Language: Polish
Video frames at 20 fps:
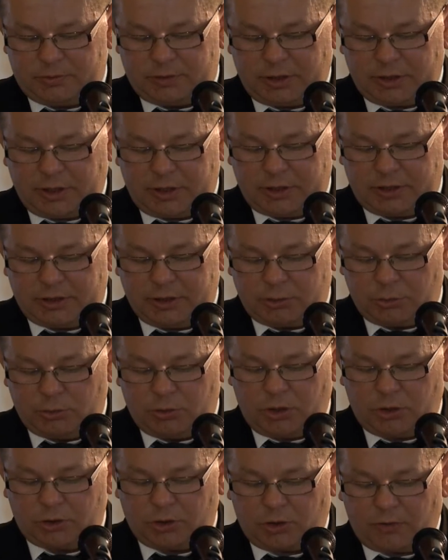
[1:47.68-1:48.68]
Nadaje tytuł
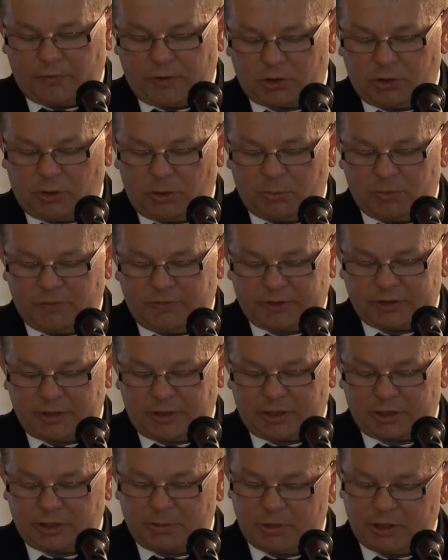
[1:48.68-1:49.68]
honorowego
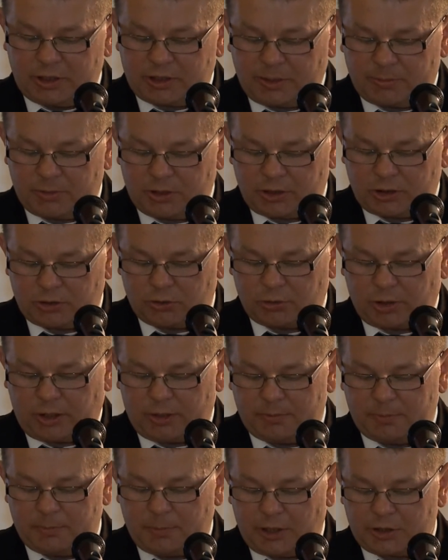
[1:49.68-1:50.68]
obywatela gminy Kamienna
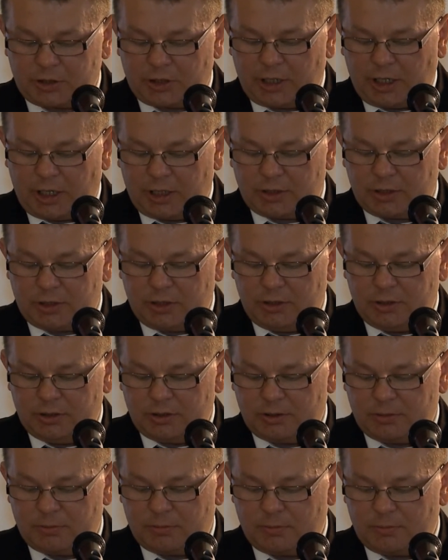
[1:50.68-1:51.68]
Góra pani Anni,
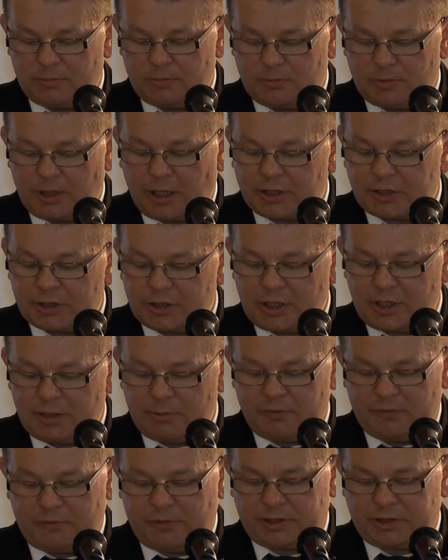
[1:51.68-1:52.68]
Annie
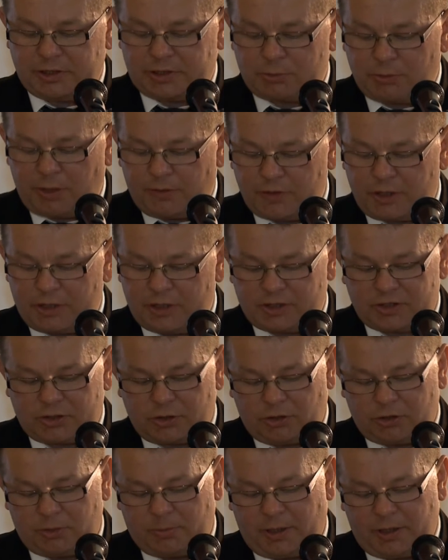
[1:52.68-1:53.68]
Władysławie
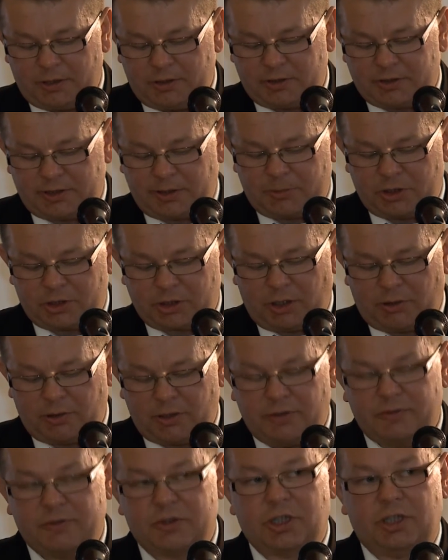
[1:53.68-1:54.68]
Stochmal,
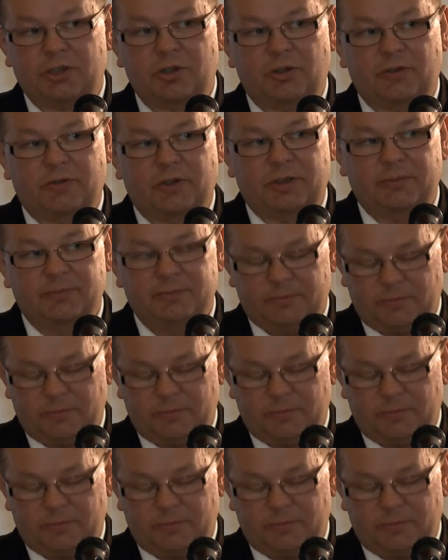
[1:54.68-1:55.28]
zamieszkałej w Czadrowie.